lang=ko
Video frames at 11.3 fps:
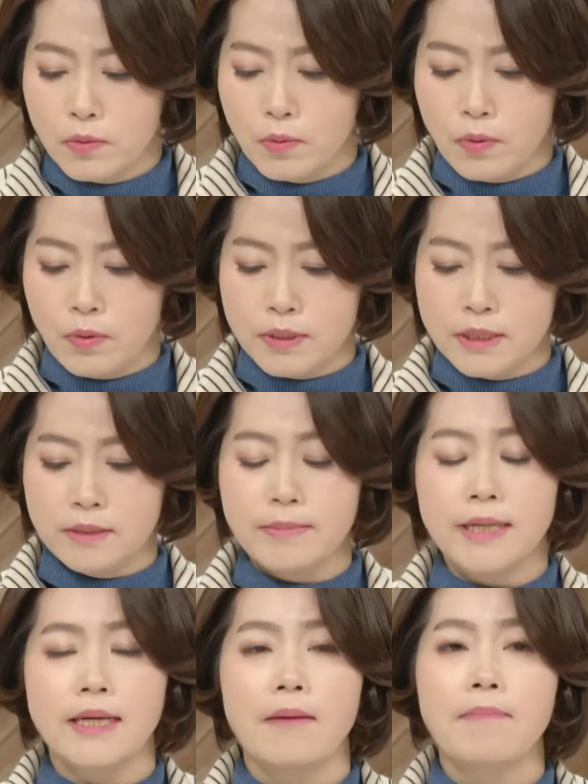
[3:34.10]
또
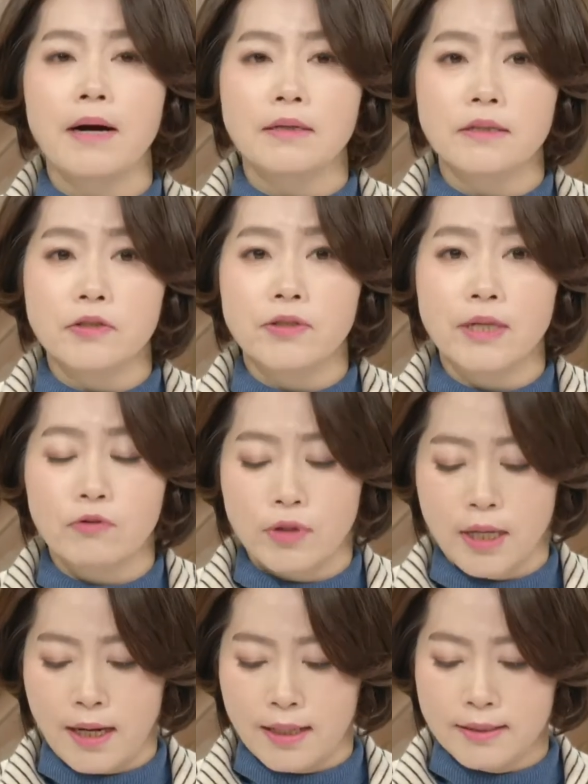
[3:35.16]
치매 예방을
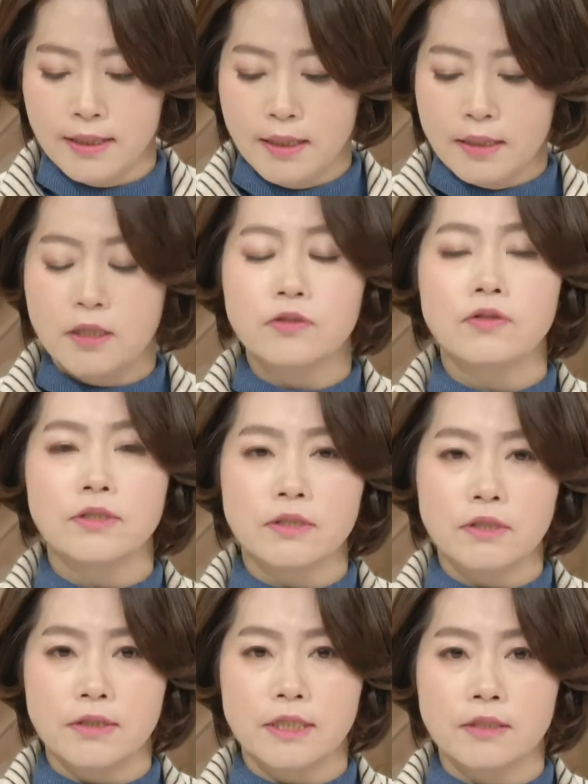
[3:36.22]
위한
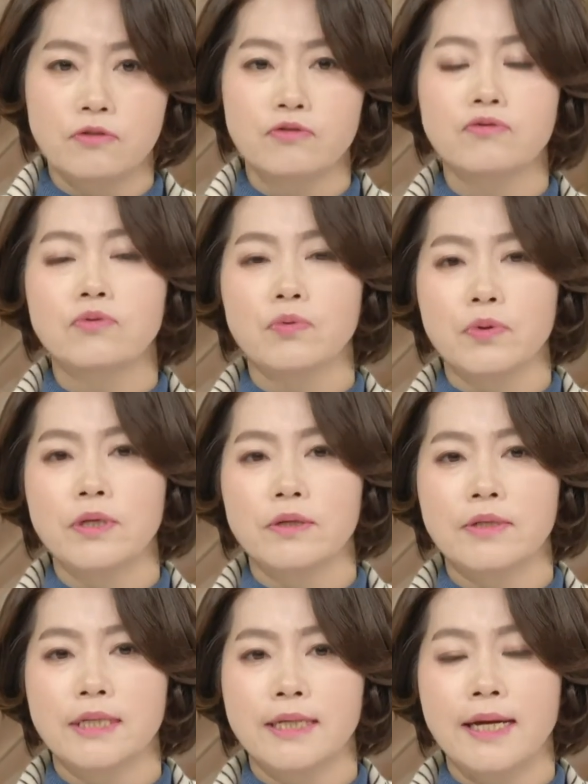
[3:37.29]
근원적인
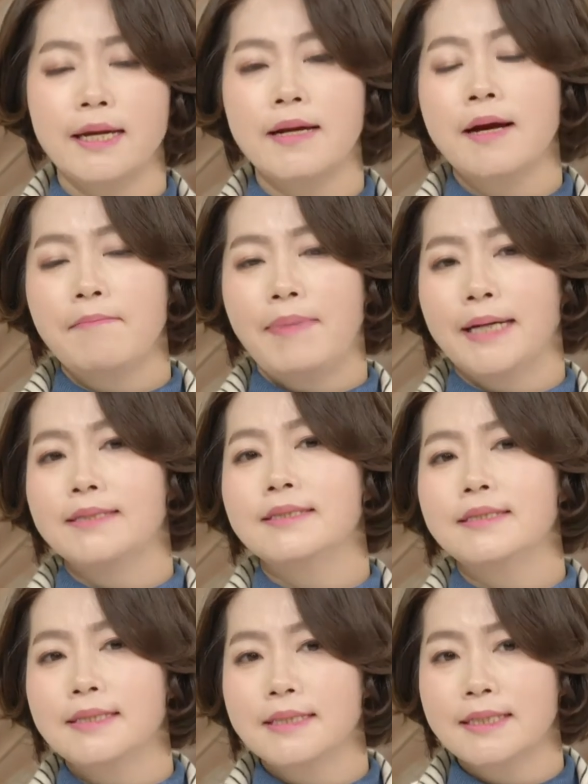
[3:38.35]
중노년기에
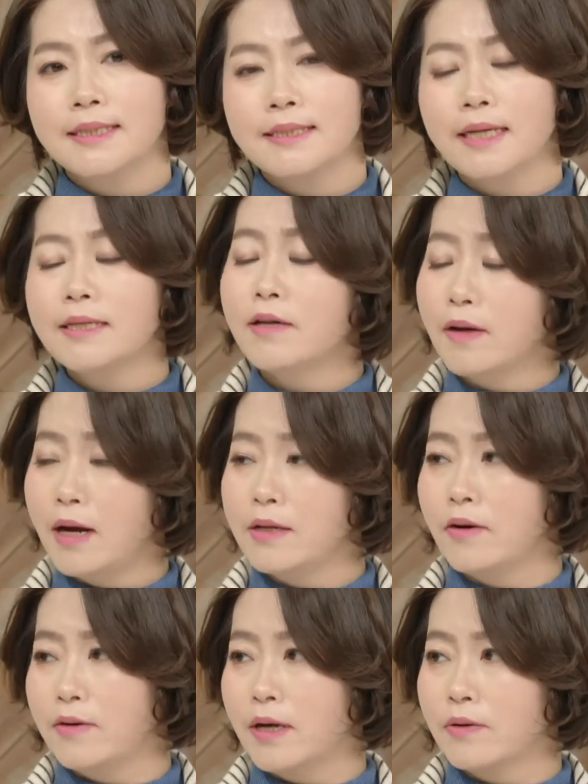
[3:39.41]
반드시 챙겨야 할
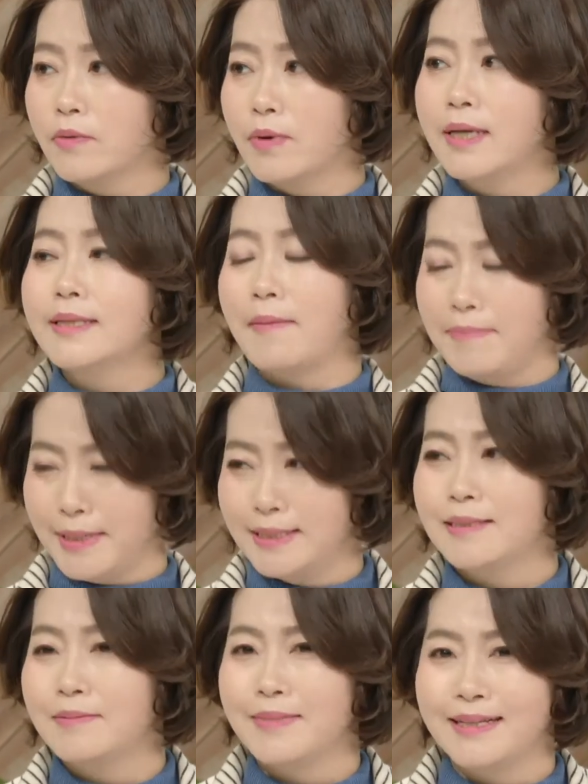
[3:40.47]
영양소가 음.
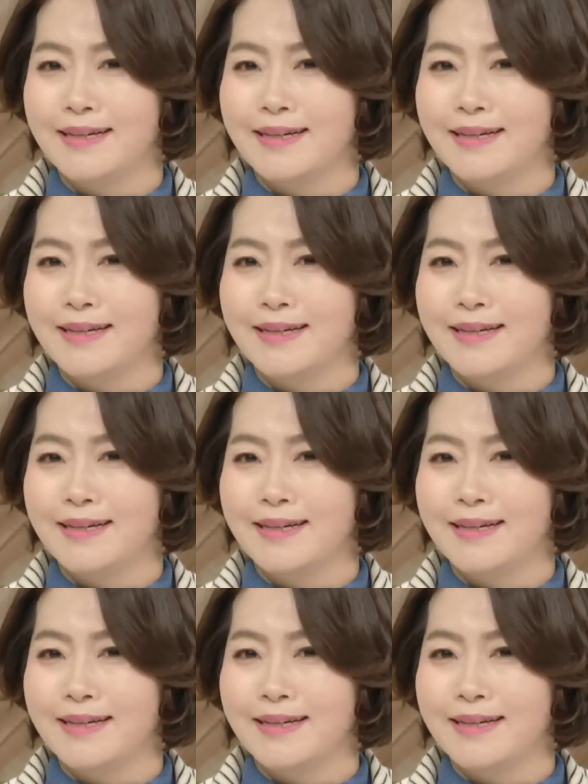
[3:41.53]
단백질입니다.